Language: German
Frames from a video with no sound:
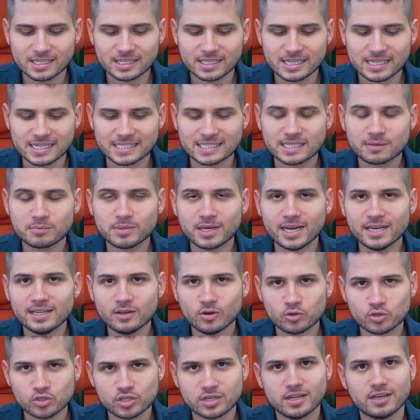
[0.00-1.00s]
Es gibt einen
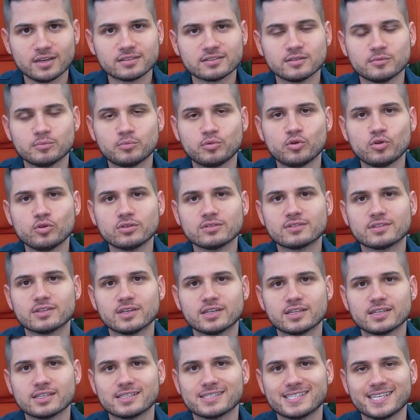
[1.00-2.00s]
ausschlagenden Punkt,
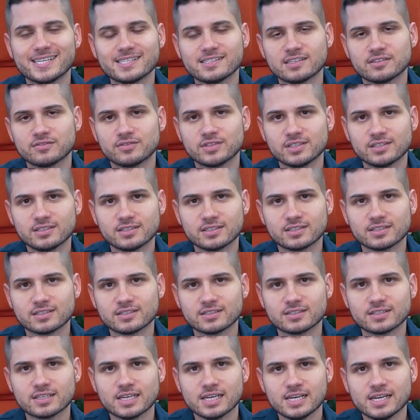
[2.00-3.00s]
der sehr, sehr wichtig
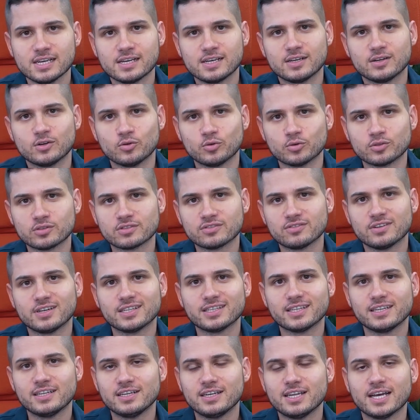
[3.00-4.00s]
ist, und zwar
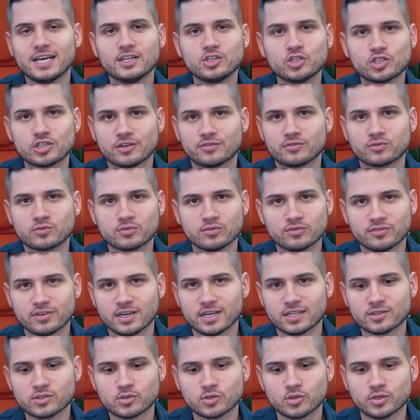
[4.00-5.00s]
deine Leidenschaft zu
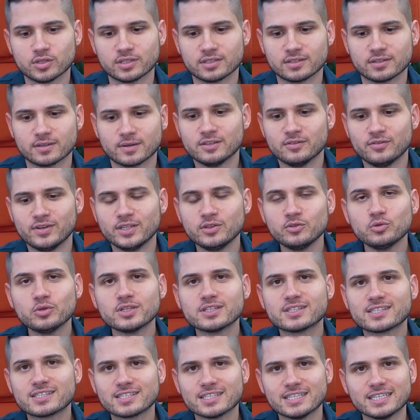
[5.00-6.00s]
Fahrzeugen. Wenn du
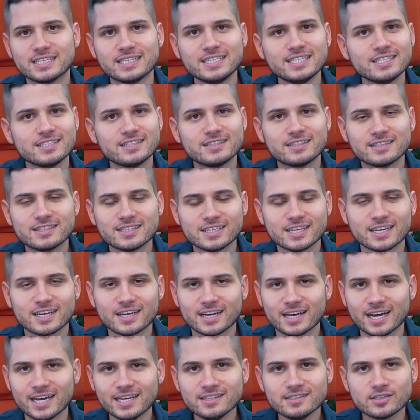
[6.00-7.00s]
jetzt nicht der
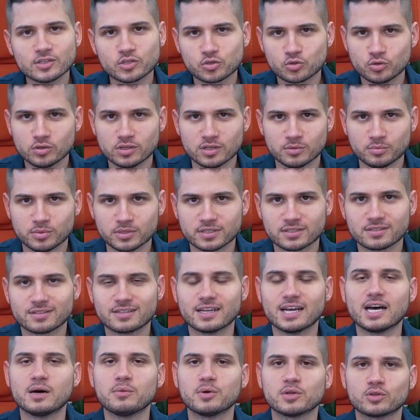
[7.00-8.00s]
Einserschüler bist,
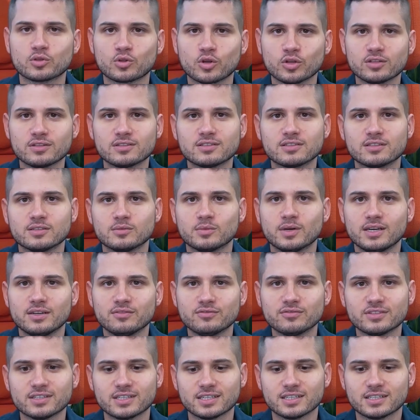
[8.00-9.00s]
aber trotzdem
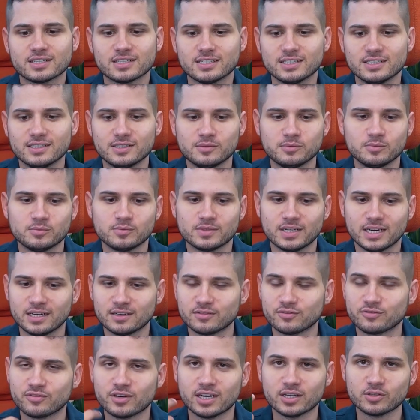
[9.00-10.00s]
einfach ähm, an
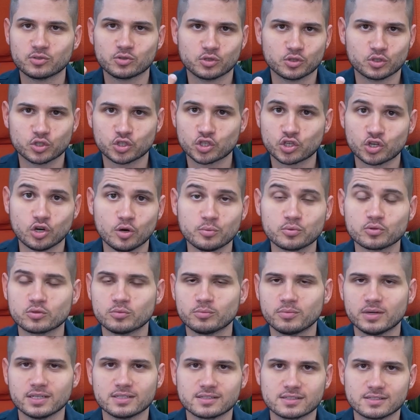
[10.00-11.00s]
Fahrzeugen schraubst und
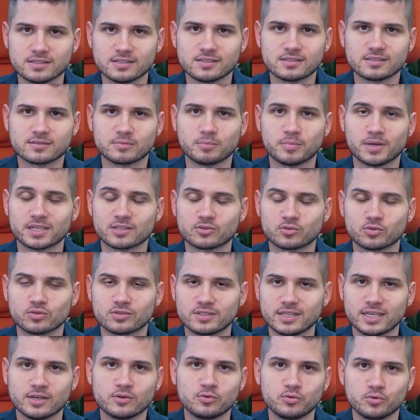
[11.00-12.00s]
bastelst, passt du
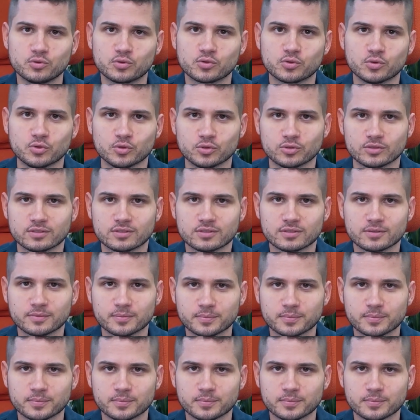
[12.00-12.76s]
sehr gut zu uns.